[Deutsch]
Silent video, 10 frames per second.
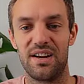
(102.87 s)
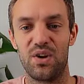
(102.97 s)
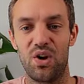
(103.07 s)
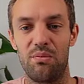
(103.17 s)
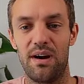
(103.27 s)

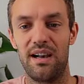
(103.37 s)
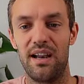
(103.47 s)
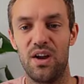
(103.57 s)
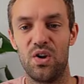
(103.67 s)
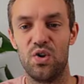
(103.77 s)
nochmal
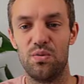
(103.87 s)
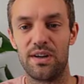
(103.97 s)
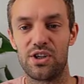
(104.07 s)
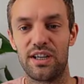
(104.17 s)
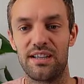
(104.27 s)

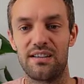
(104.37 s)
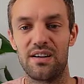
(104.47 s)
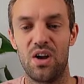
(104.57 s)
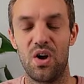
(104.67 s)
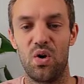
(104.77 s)
überschritten